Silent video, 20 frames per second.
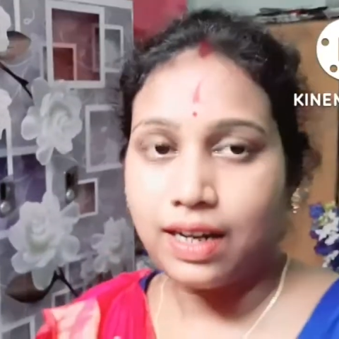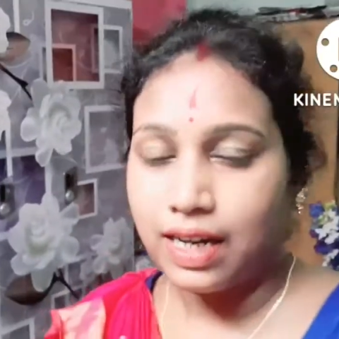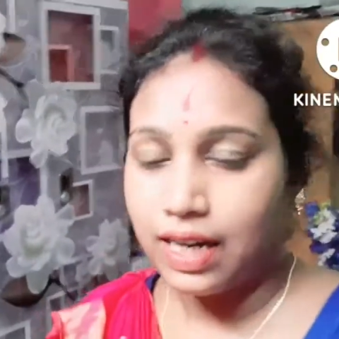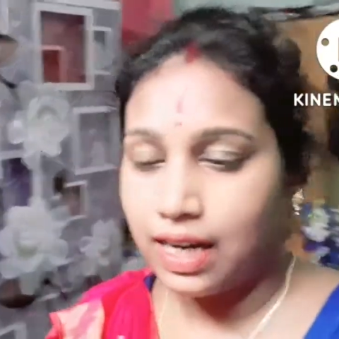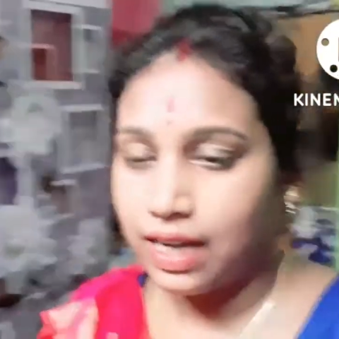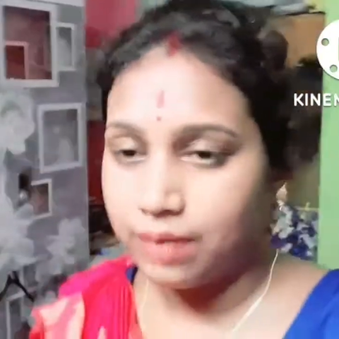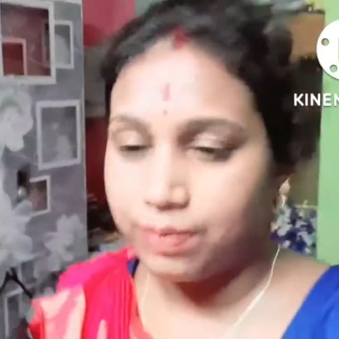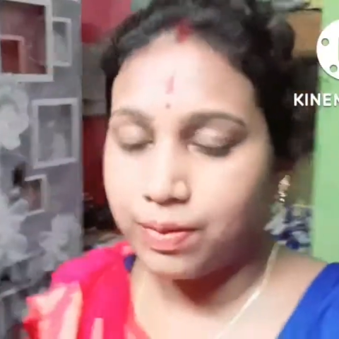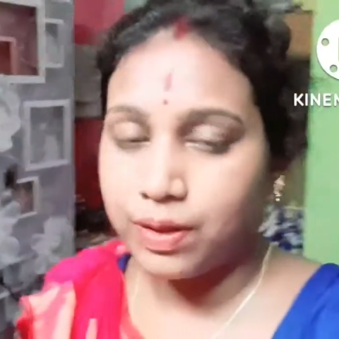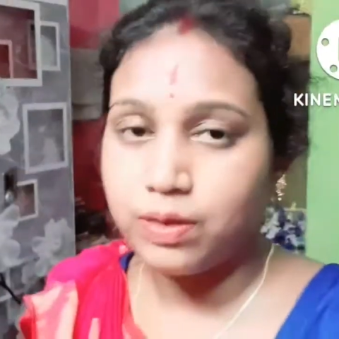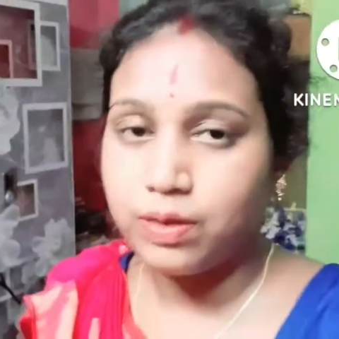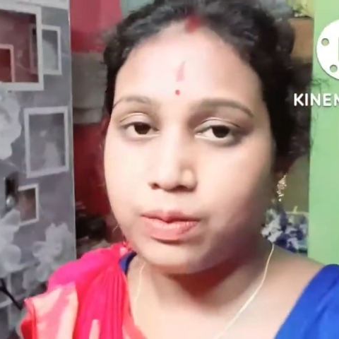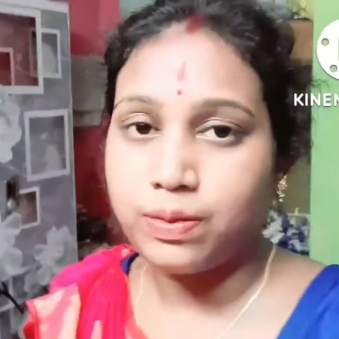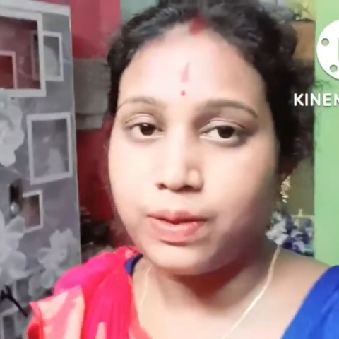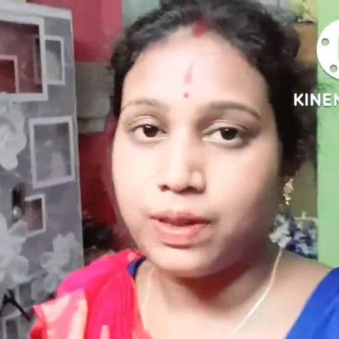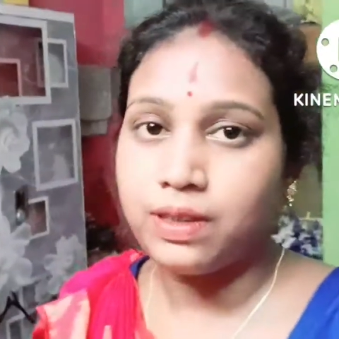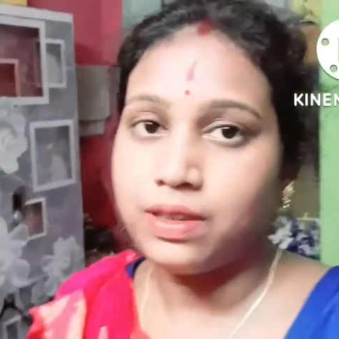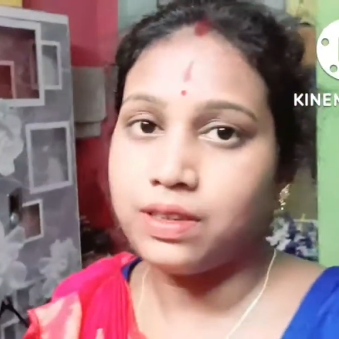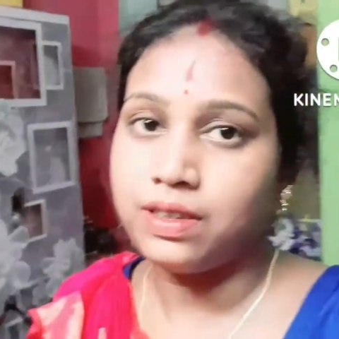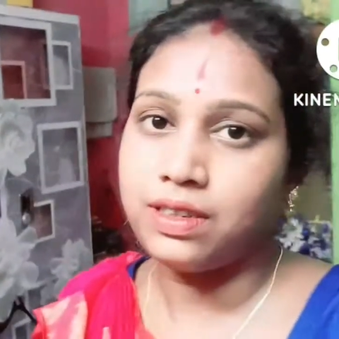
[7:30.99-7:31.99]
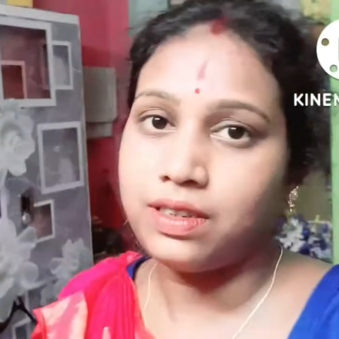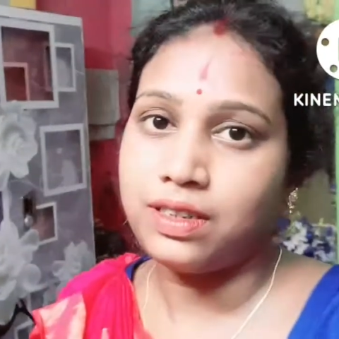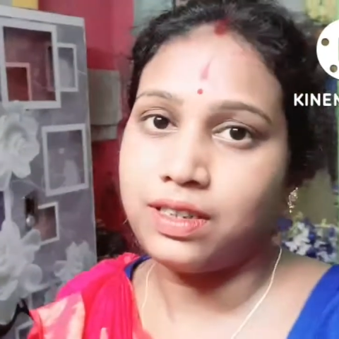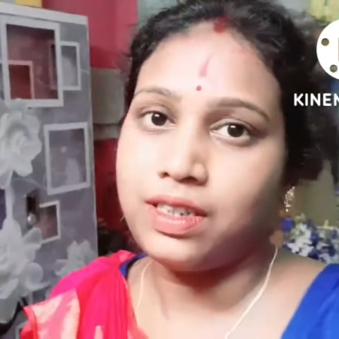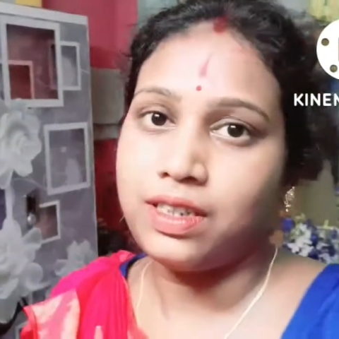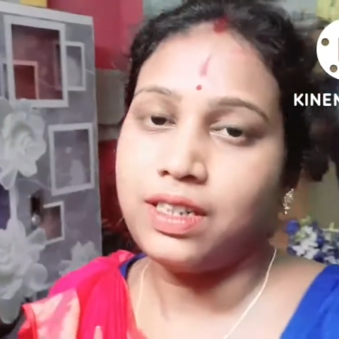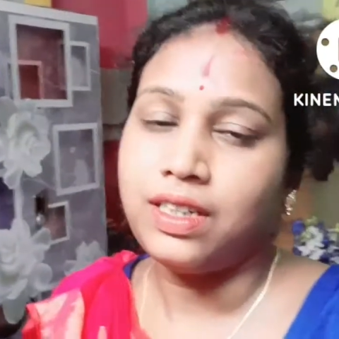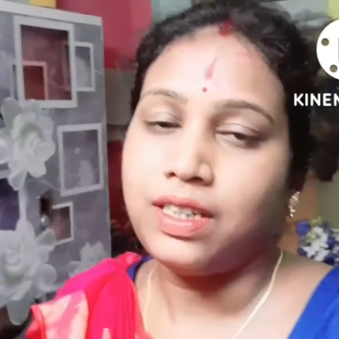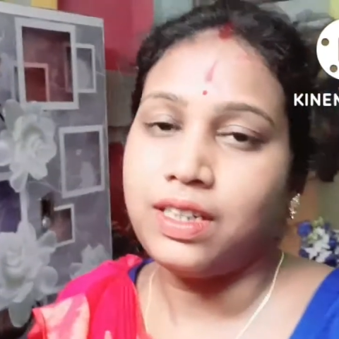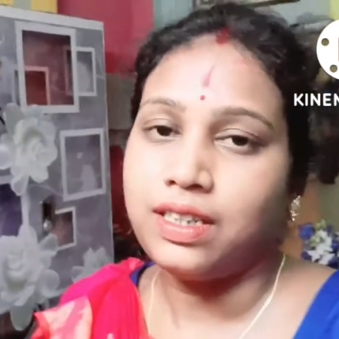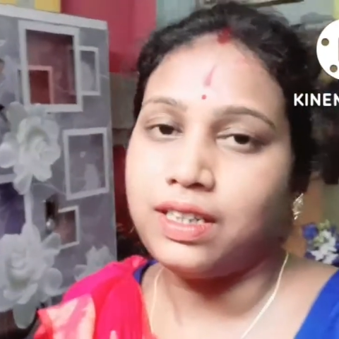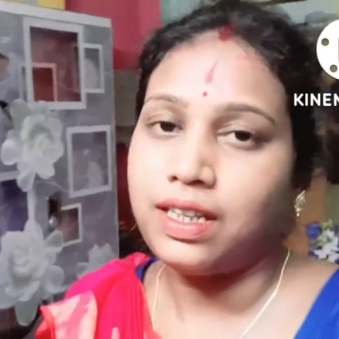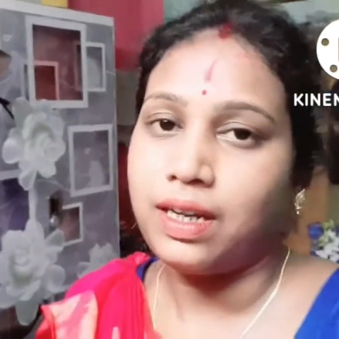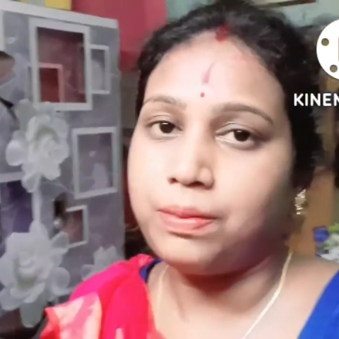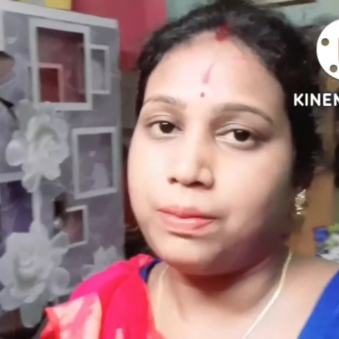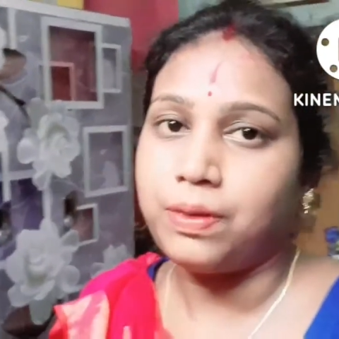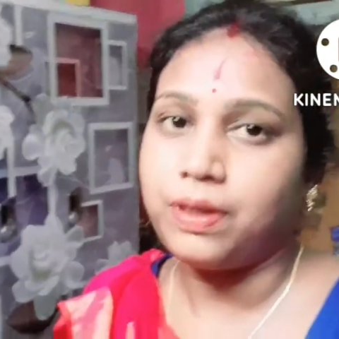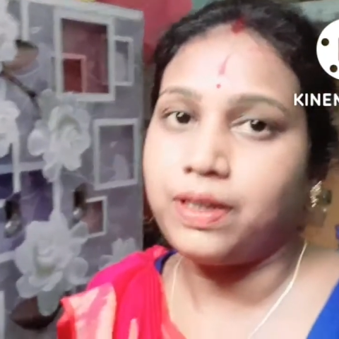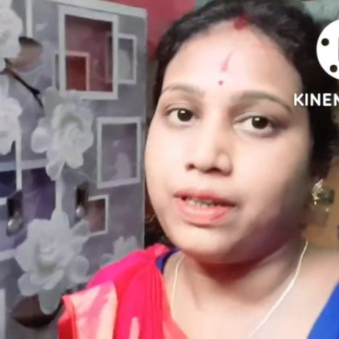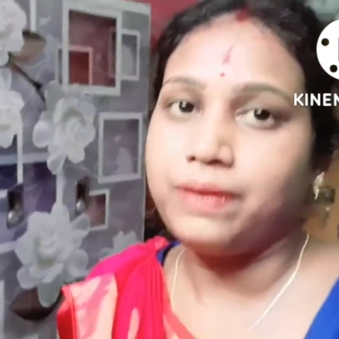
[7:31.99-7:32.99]
গা হাত পা ধুবো
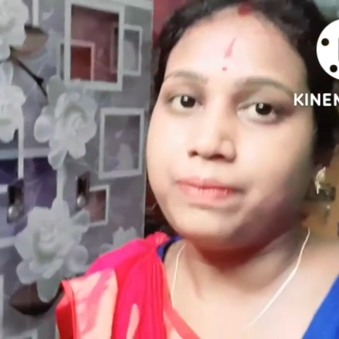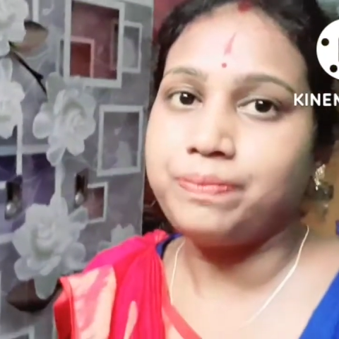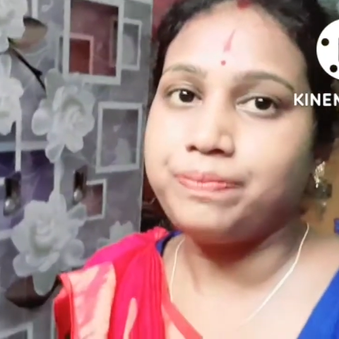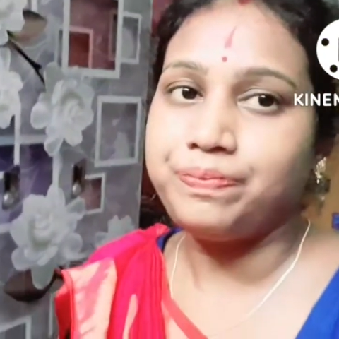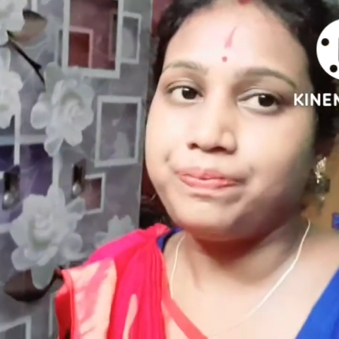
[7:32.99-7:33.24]
তারপরে